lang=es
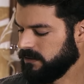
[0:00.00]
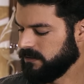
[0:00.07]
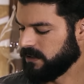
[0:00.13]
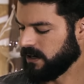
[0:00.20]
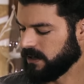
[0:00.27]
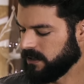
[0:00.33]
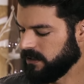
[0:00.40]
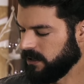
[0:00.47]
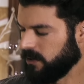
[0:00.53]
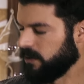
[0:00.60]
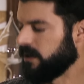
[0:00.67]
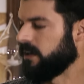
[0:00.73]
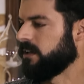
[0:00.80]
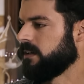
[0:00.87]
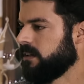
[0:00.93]
Tranquila,
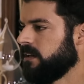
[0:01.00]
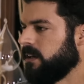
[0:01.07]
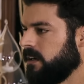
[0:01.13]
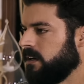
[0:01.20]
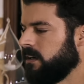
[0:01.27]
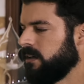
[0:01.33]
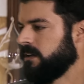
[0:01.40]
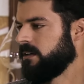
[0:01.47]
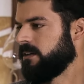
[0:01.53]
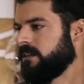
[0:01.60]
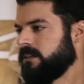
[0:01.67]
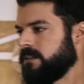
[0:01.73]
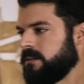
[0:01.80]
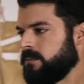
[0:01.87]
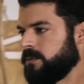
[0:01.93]
Lore.
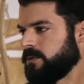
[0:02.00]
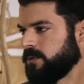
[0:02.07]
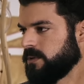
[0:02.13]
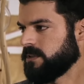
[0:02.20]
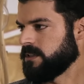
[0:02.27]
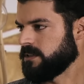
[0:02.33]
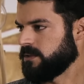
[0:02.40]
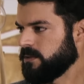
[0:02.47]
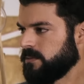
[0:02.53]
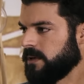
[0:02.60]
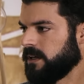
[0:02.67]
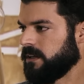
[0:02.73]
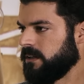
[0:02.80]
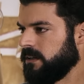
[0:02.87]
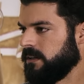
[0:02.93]
Como tú dices, estoy
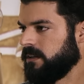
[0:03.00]
bien.